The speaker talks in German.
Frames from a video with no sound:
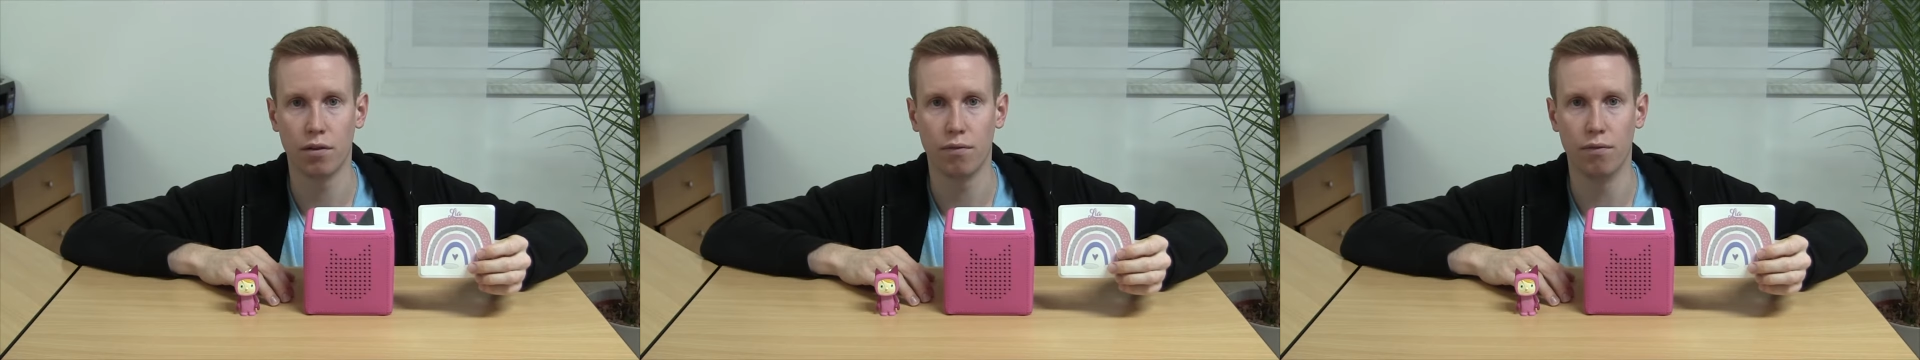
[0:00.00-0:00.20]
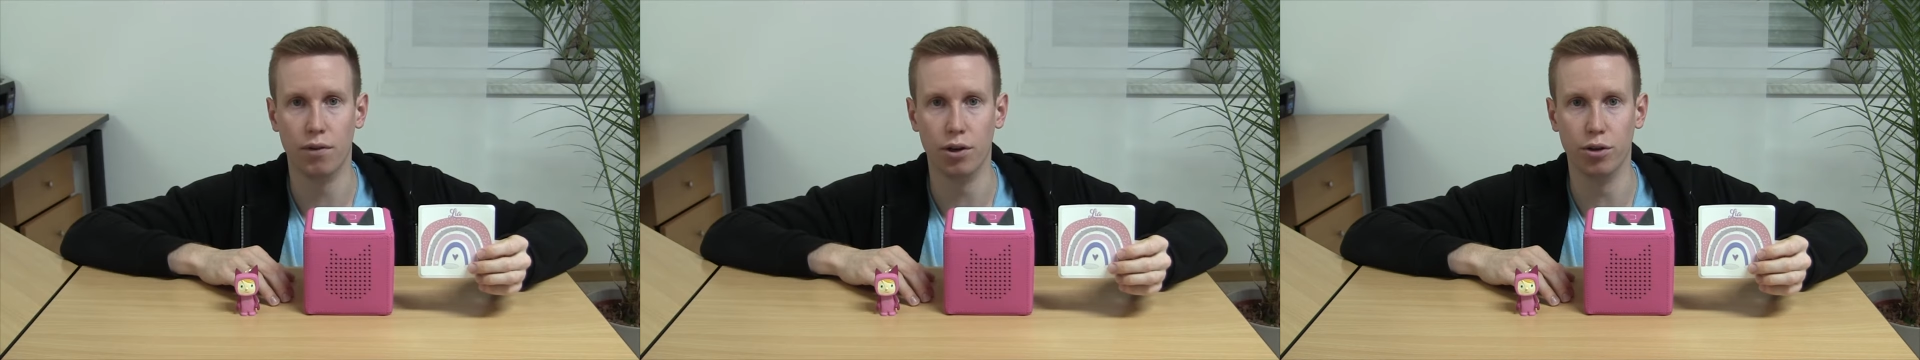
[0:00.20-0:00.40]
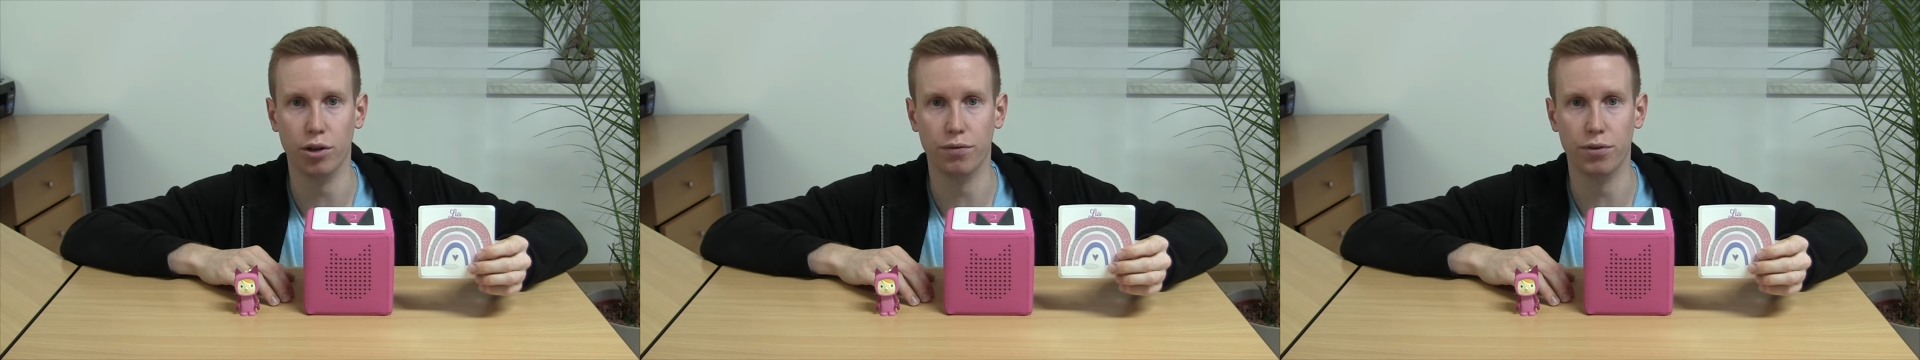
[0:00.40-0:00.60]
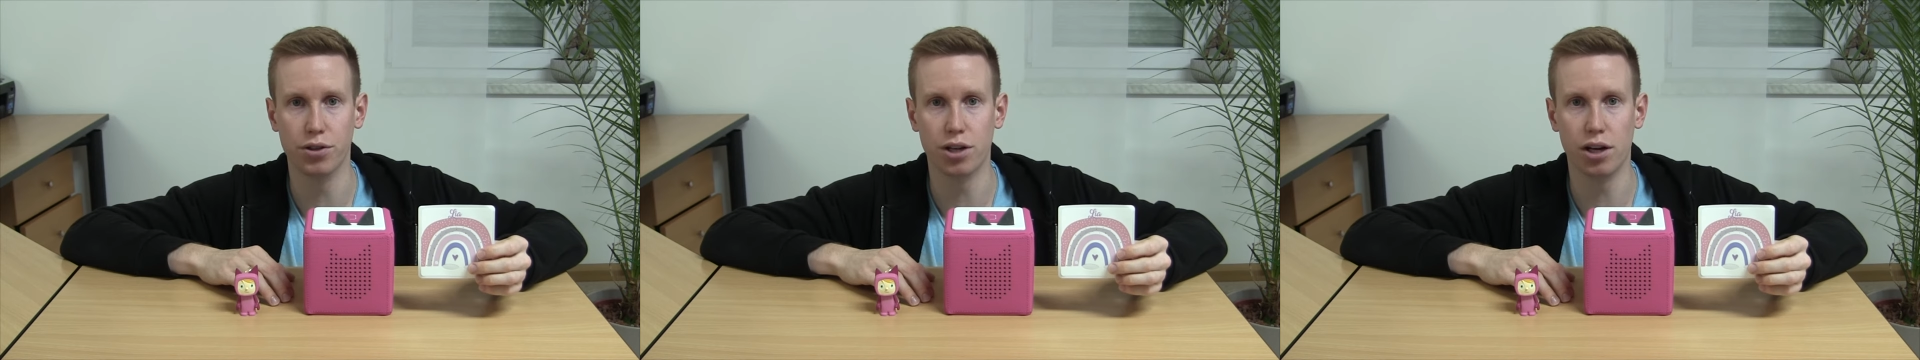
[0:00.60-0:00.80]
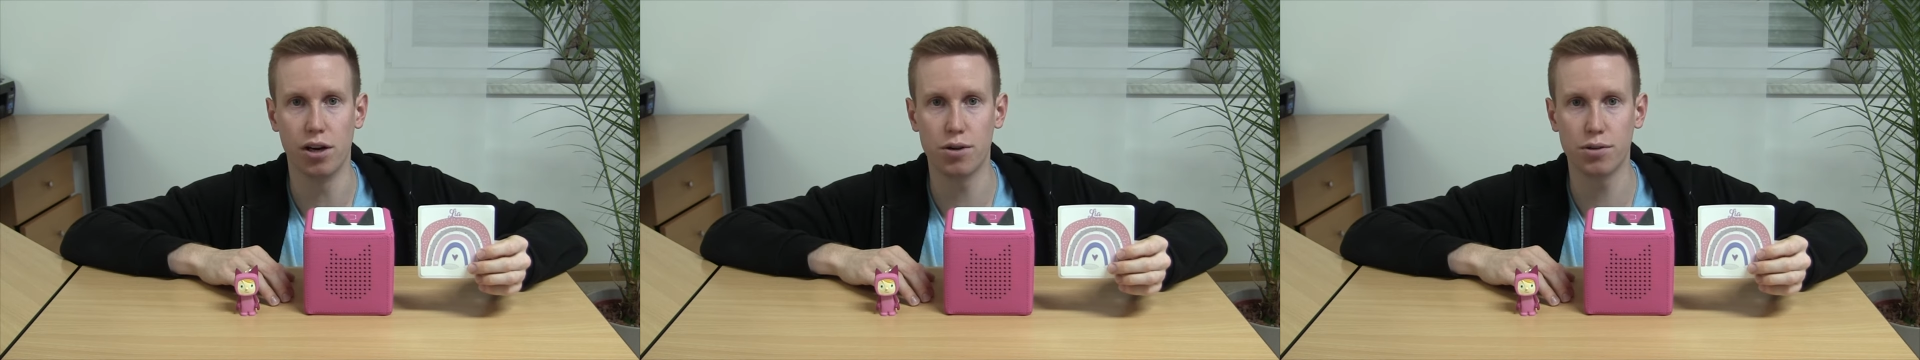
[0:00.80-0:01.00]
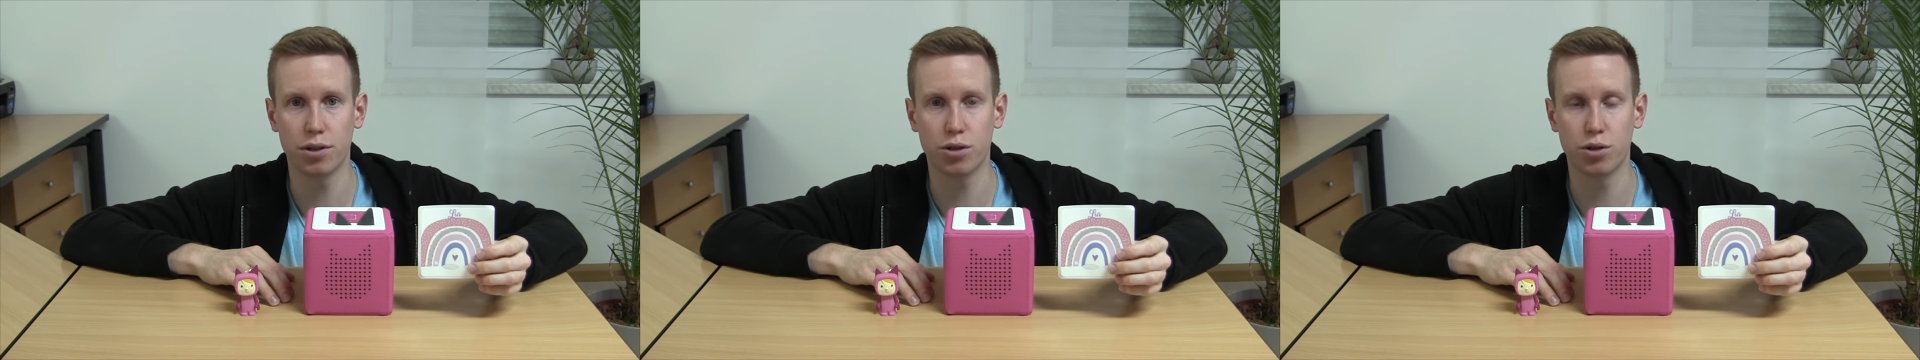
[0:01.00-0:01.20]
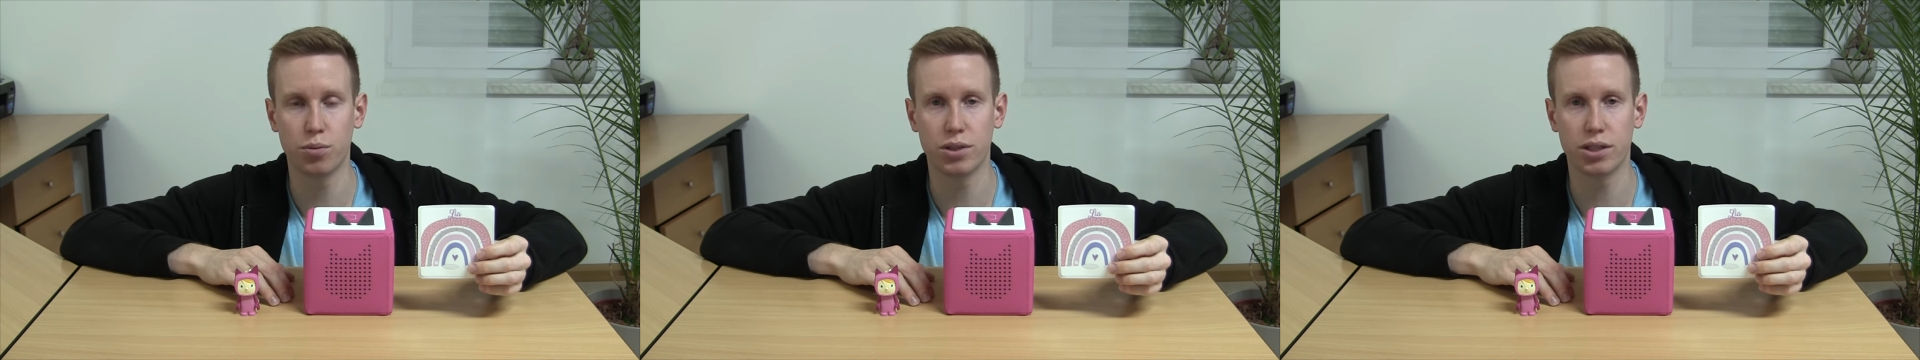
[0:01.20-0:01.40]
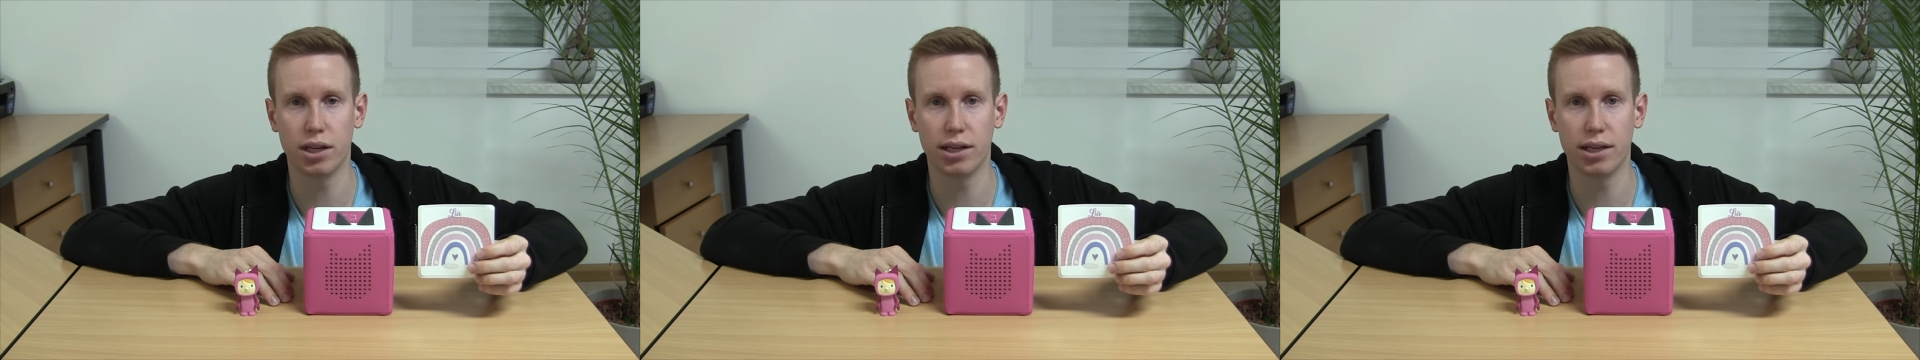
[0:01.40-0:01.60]
Wenn du dir für zu Hause jetzt
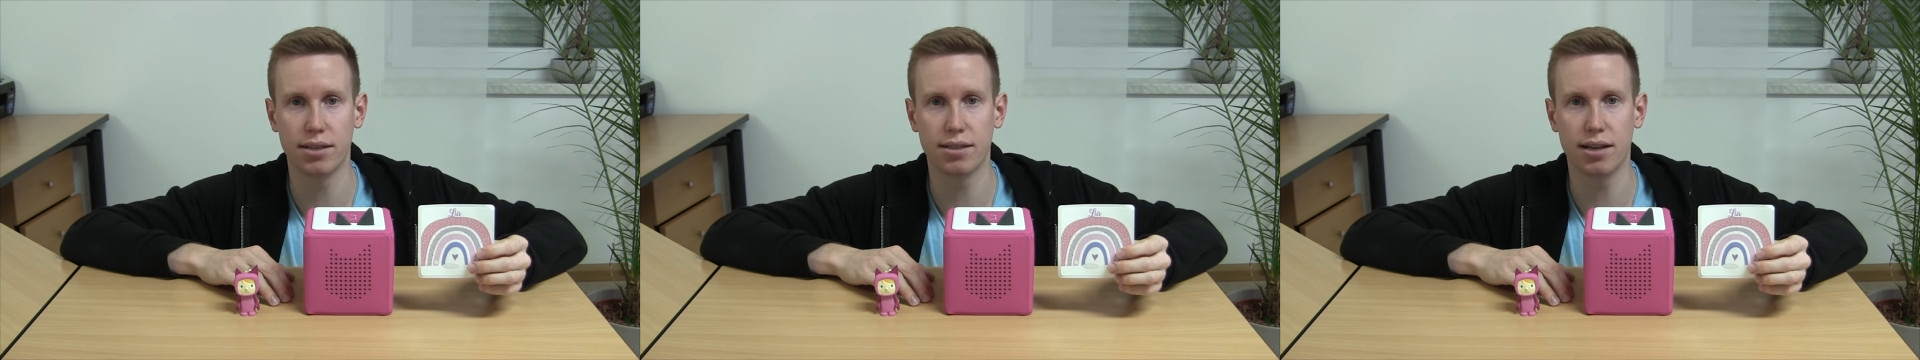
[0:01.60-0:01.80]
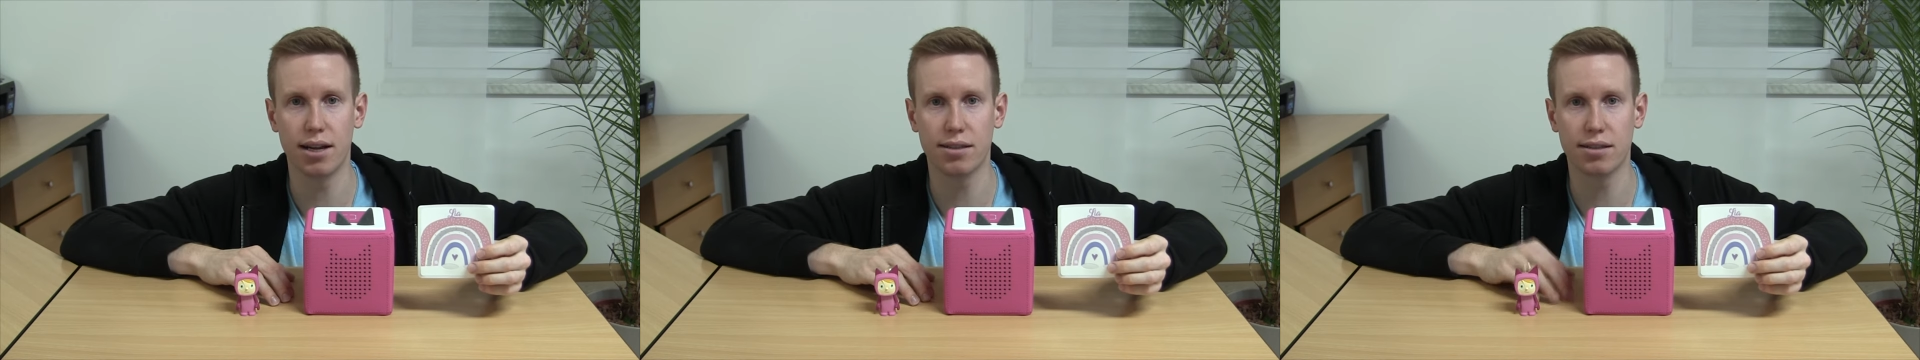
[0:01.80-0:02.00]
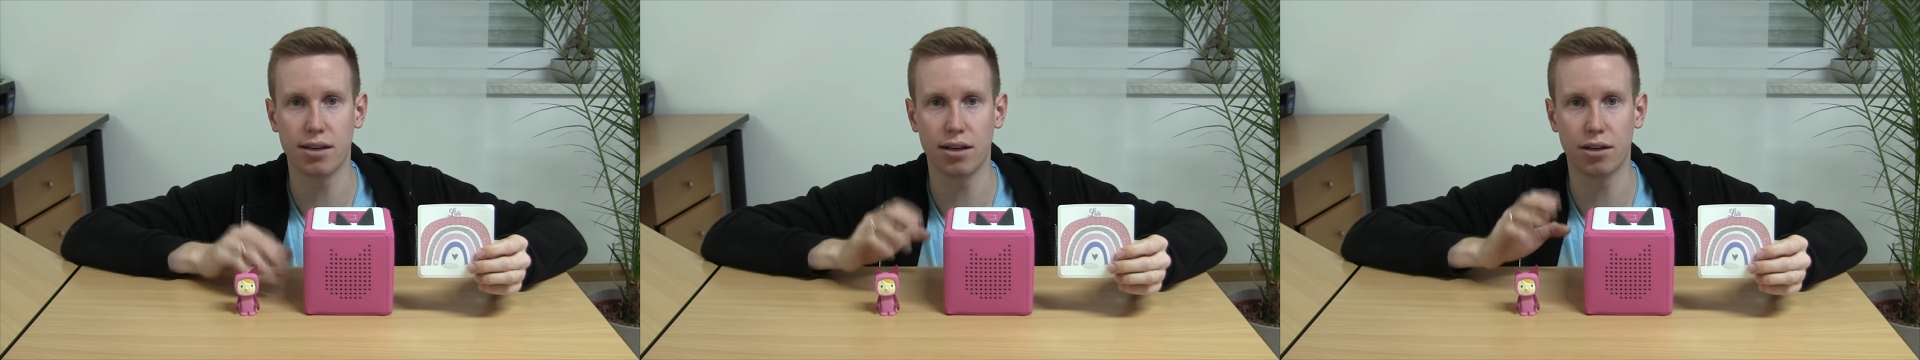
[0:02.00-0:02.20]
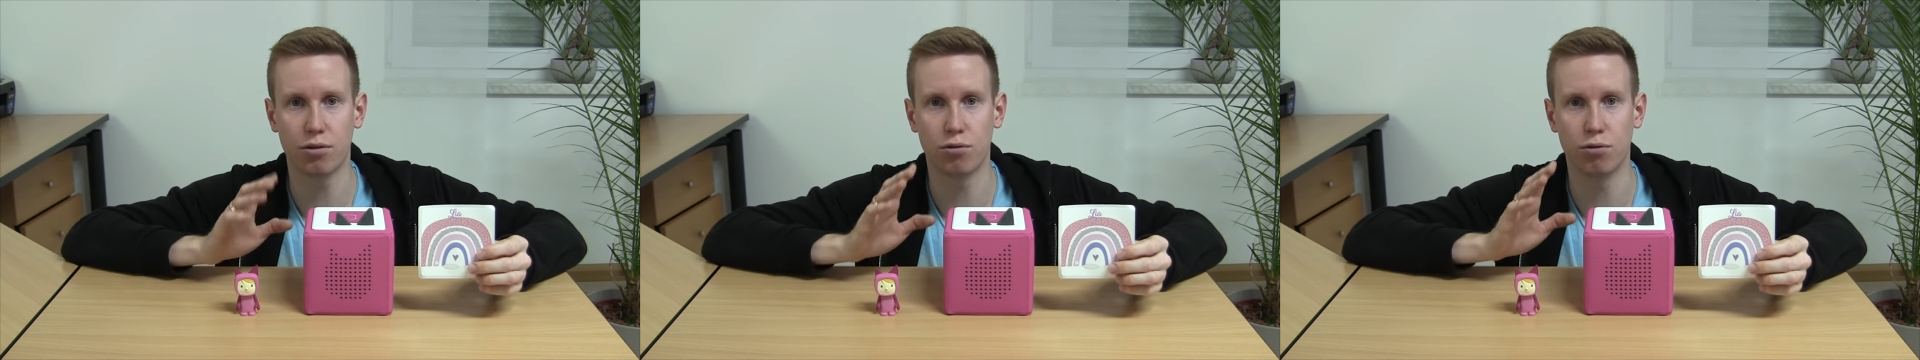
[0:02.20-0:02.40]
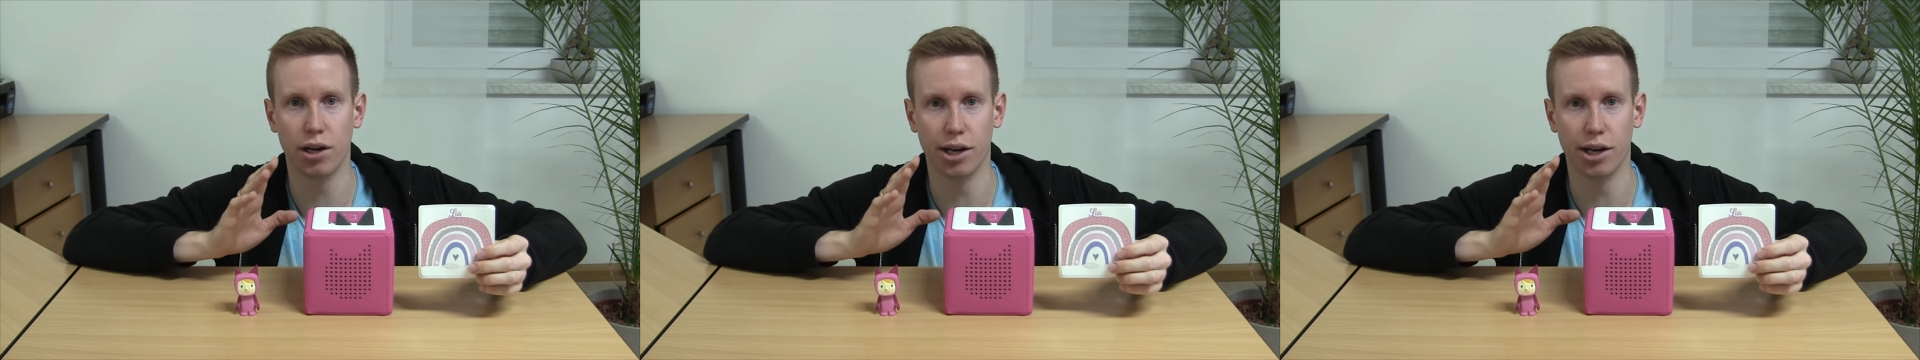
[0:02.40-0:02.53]
übrigens einen Ersatzakku,